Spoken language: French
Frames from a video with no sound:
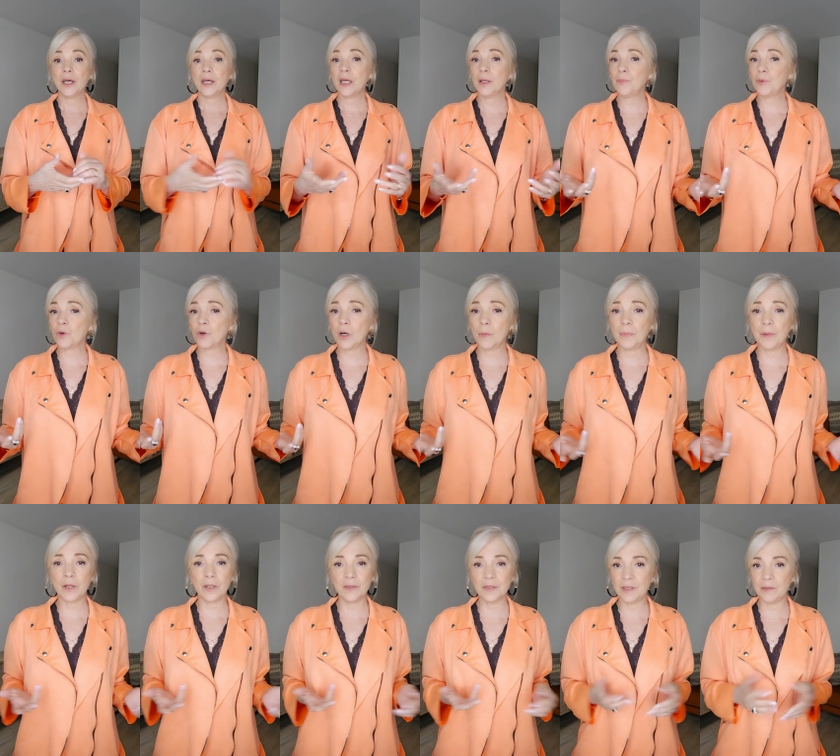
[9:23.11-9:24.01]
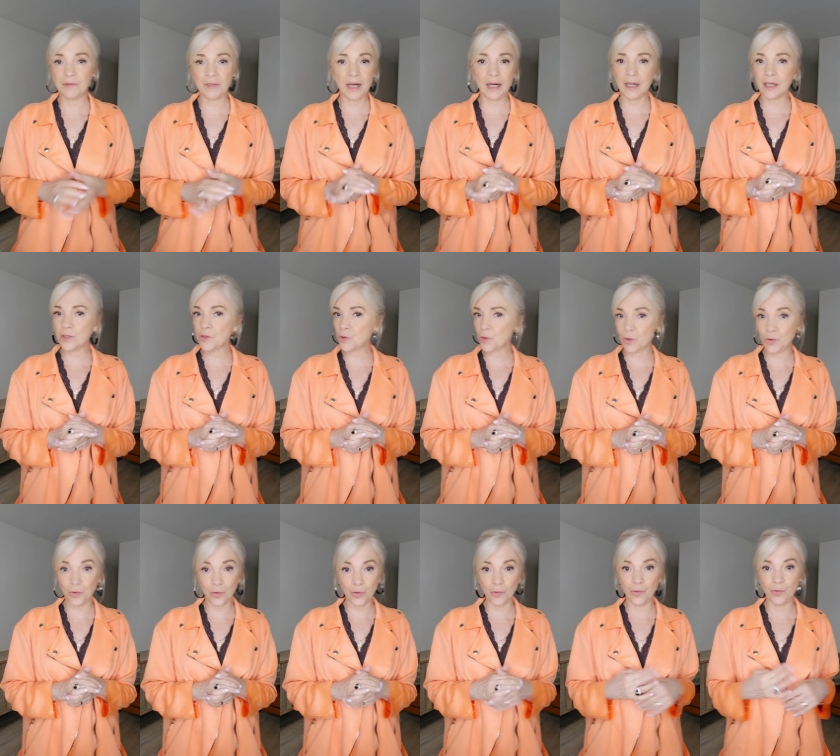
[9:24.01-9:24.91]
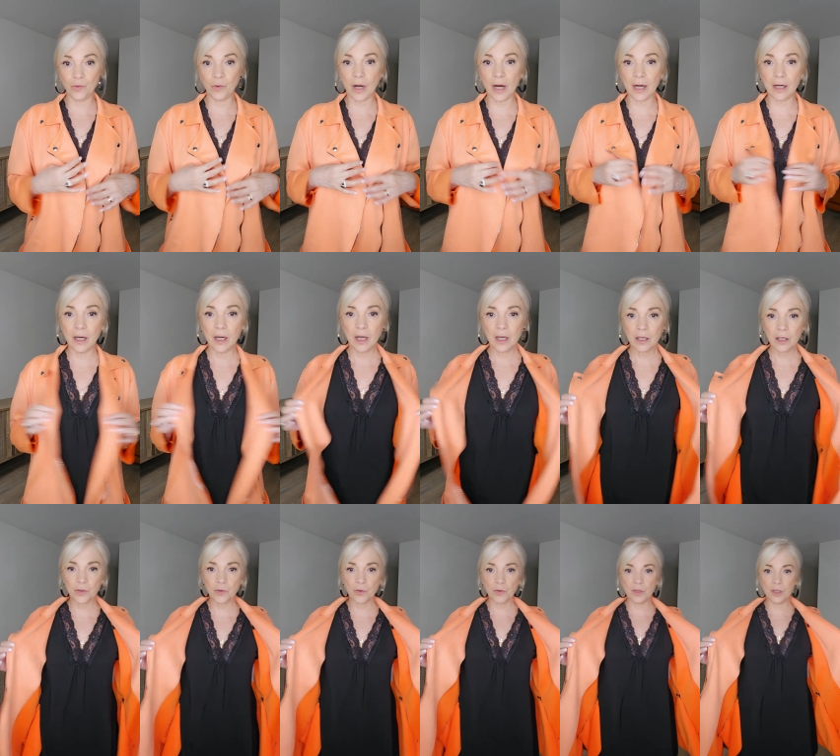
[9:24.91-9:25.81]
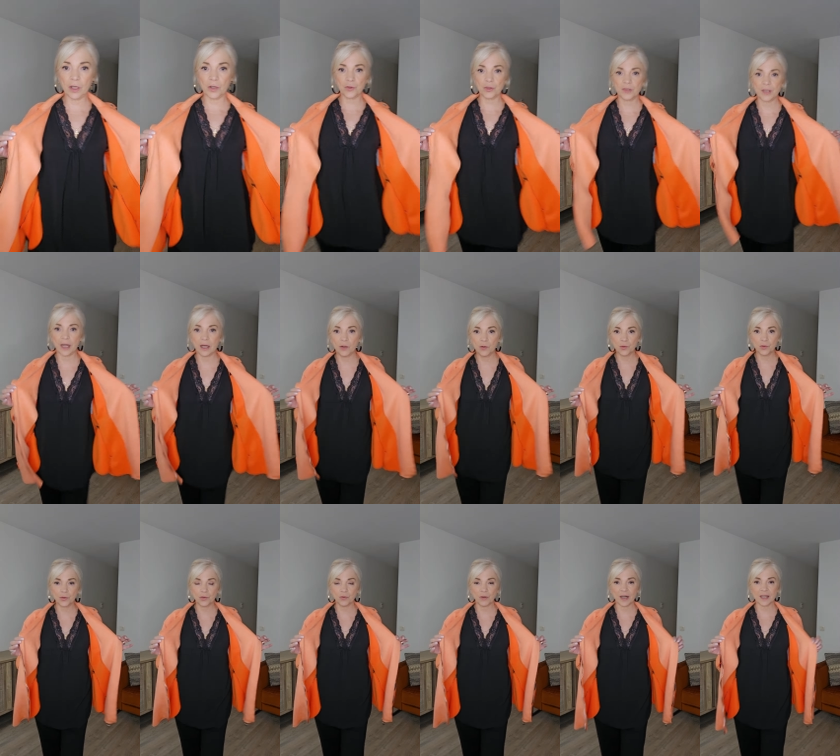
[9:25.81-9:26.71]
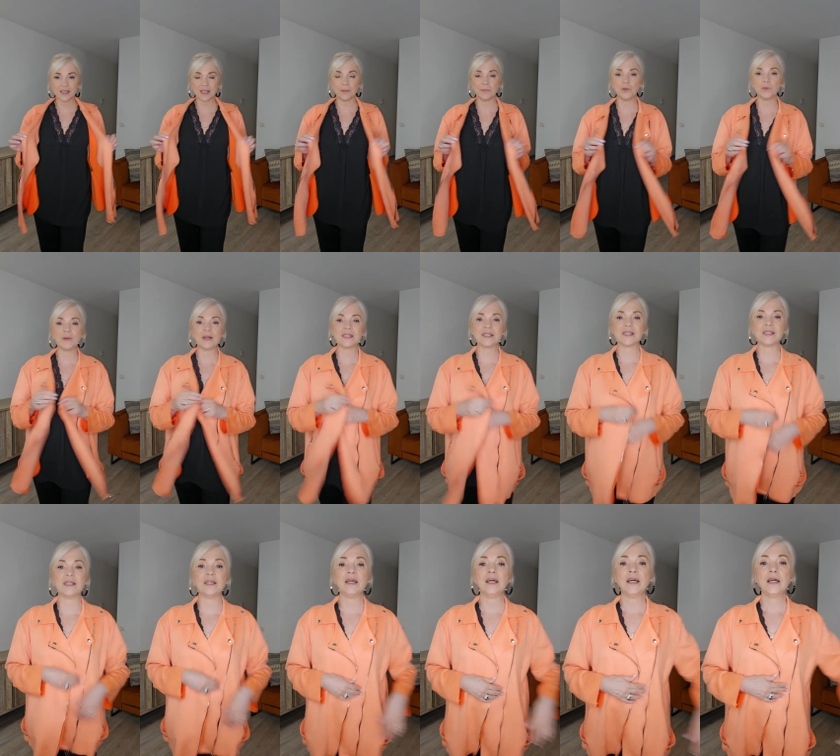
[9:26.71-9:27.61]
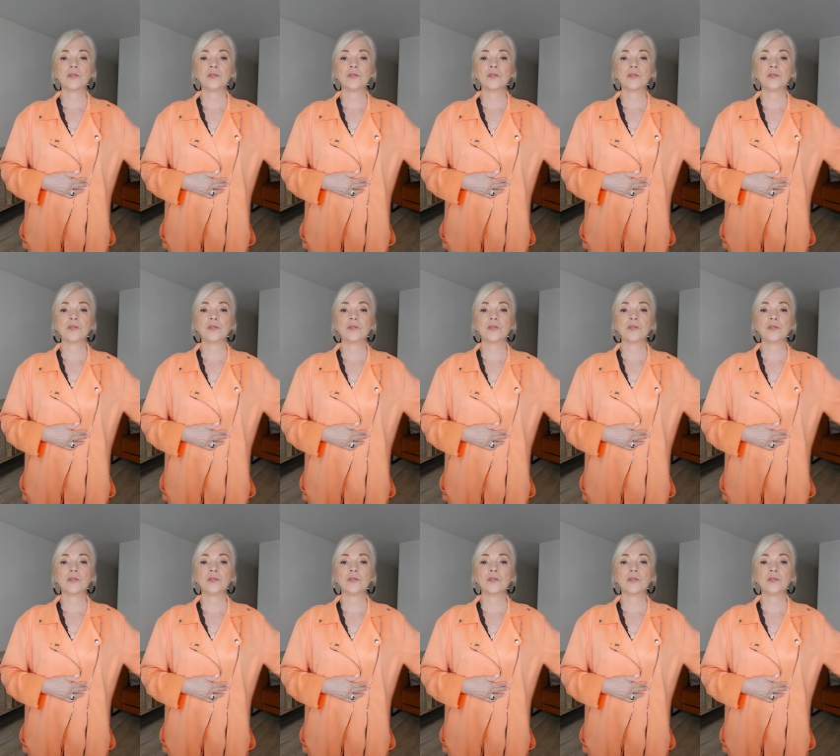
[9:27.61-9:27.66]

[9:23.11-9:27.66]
Et pourquoi pas en hiver, hein, sur une tenue noire. Quand on est en total look noir, ça peut passer.